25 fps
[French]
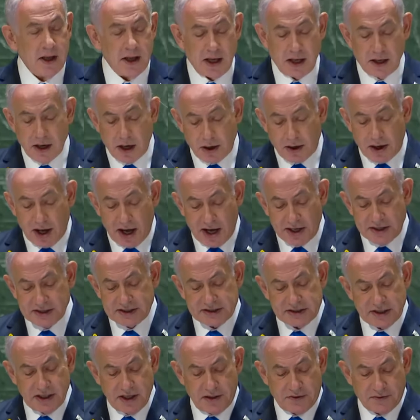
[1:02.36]
euh,
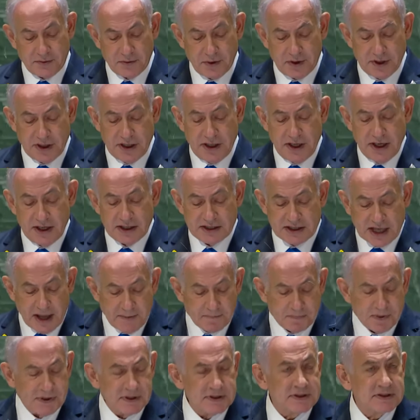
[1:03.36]
de ce voyage que nous avons
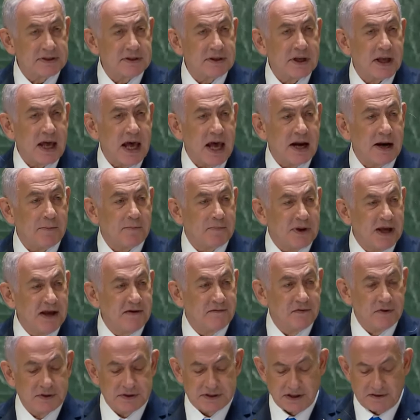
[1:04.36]
parcouru
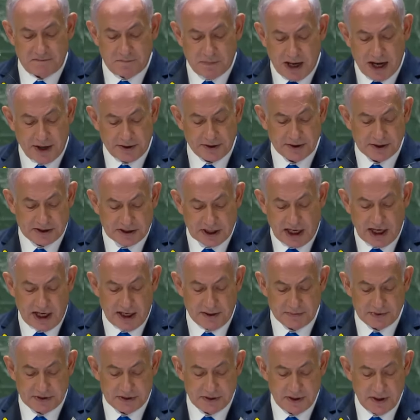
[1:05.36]
depuis
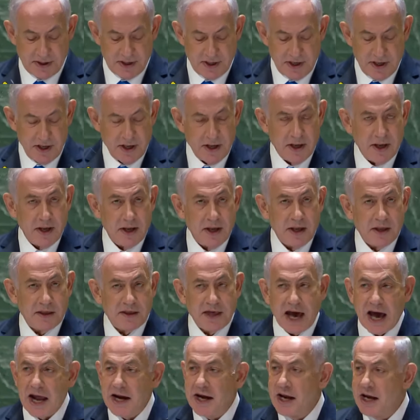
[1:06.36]
l'Antiquité jusqu'au
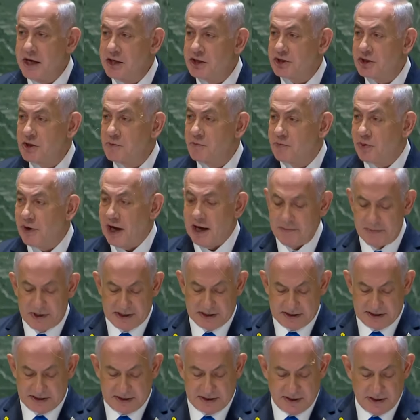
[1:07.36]
temps moderne,
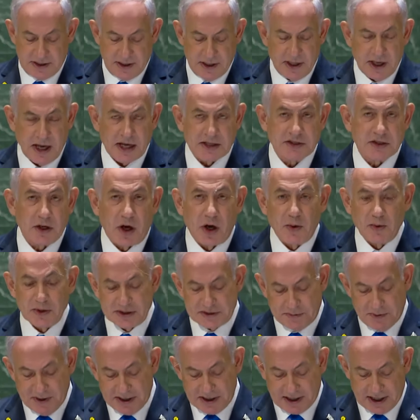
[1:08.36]
cette
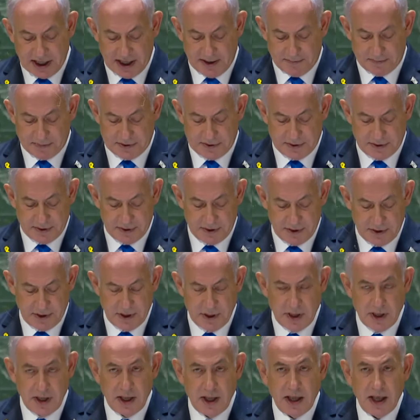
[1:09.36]
promesse a
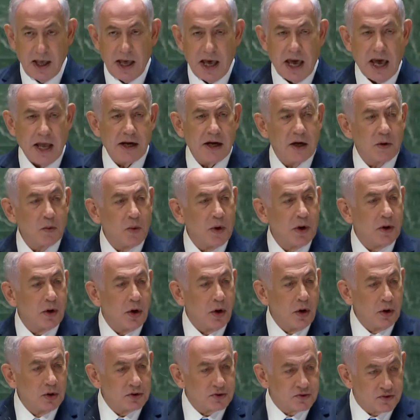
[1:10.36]
toujours été
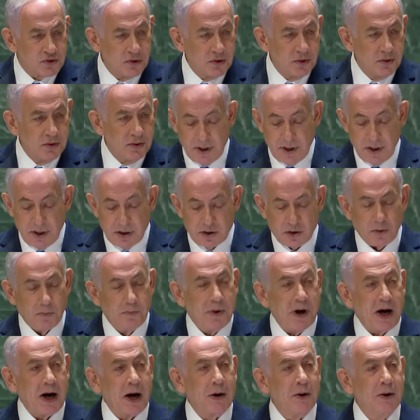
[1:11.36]
respectée. Elle
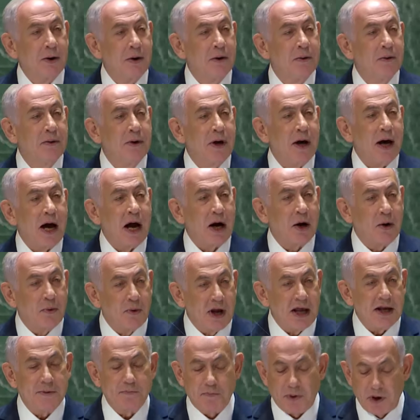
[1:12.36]
restera vérité
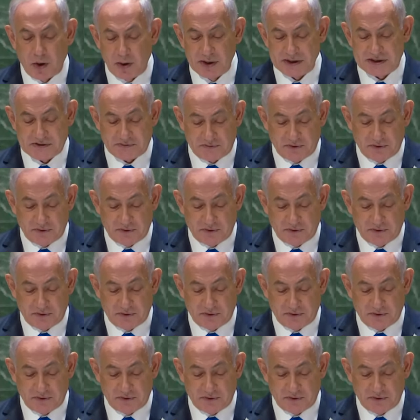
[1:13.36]
jusqu'à la fin des